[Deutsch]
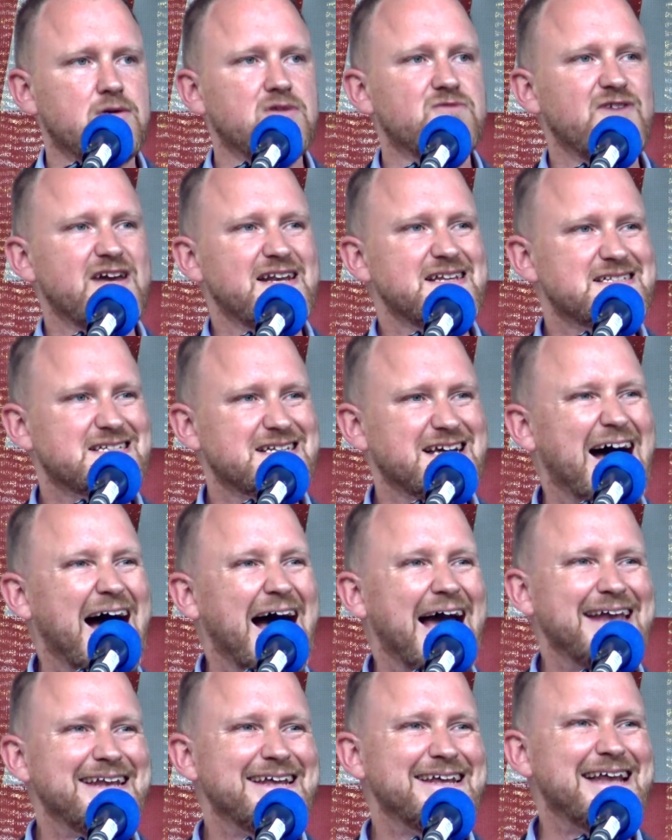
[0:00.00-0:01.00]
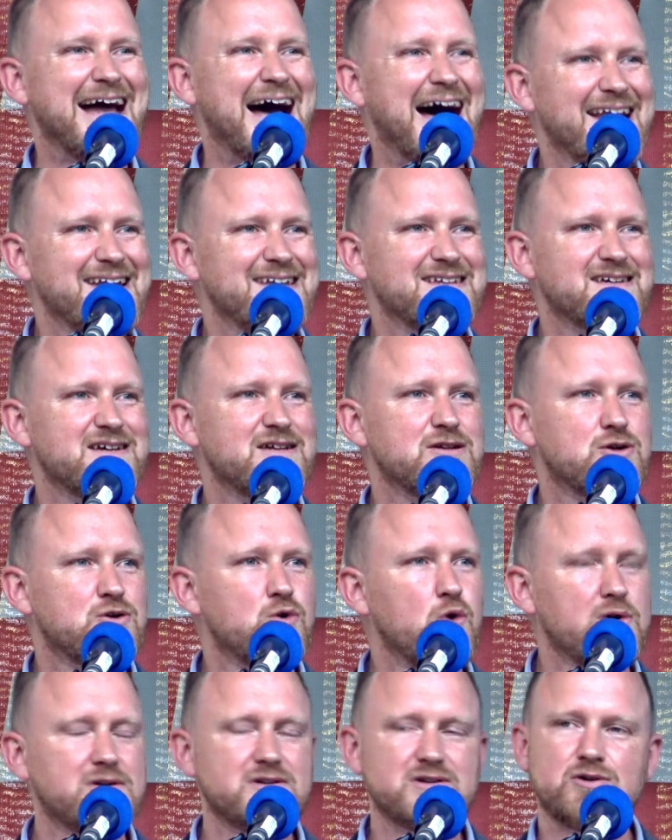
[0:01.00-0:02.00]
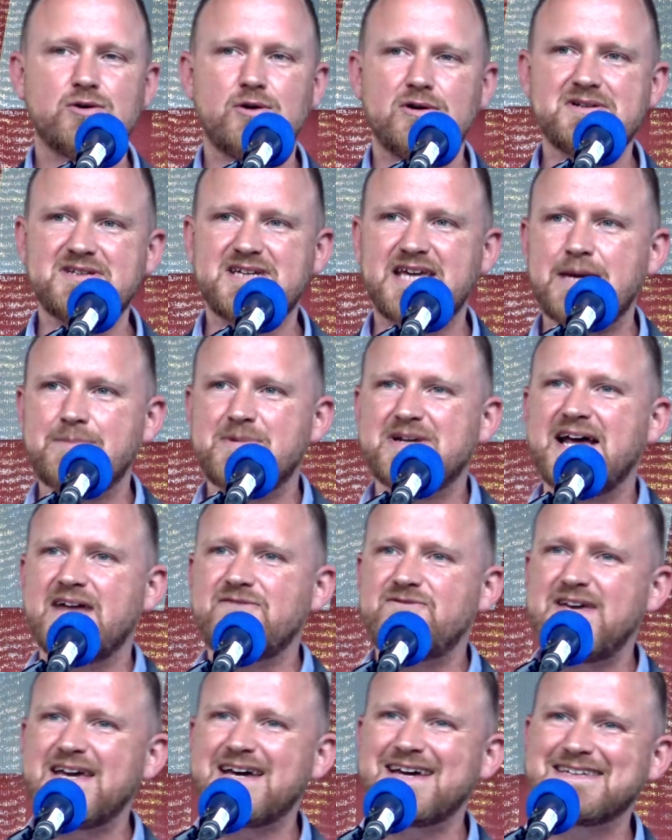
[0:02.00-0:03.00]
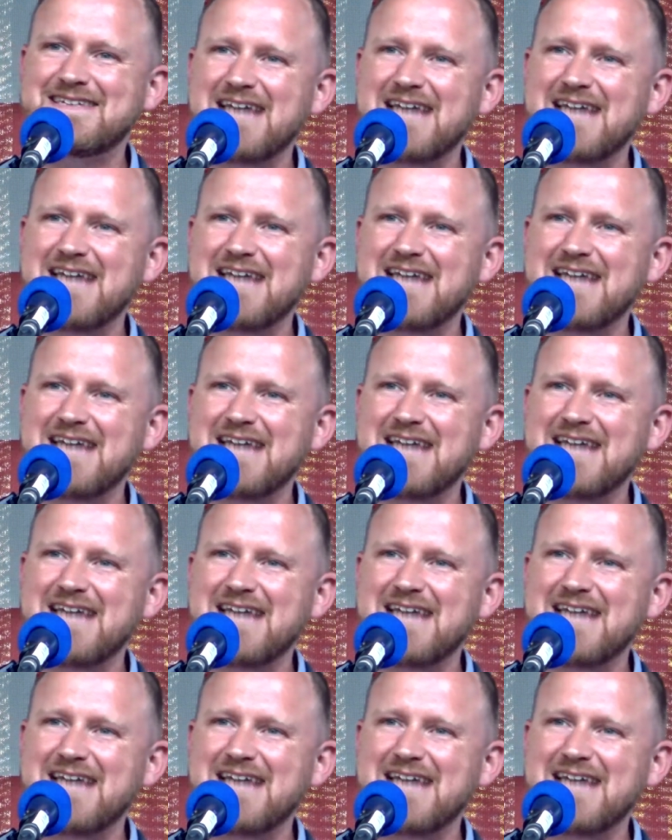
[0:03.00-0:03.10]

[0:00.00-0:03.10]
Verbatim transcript: Und wenn es keinen anderen guten Grund gäbe, dann wäre